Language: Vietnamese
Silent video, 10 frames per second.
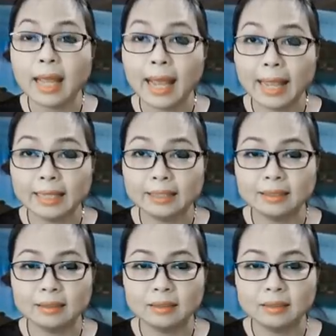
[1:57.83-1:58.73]
2.
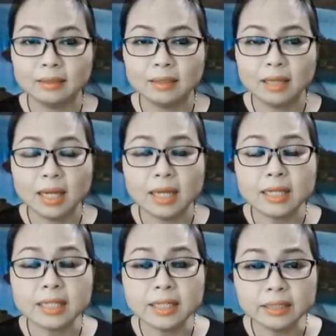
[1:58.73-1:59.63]

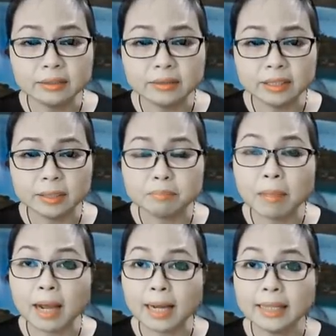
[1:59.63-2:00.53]
Nhìn người
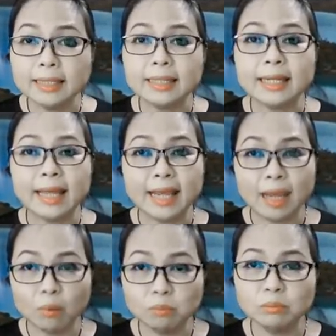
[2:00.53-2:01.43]
bằng cách nghe
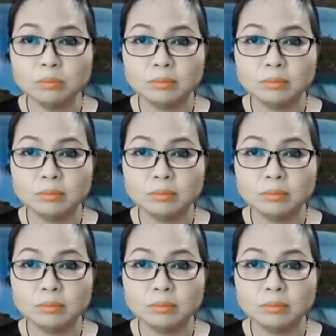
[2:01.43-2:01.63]
ngóng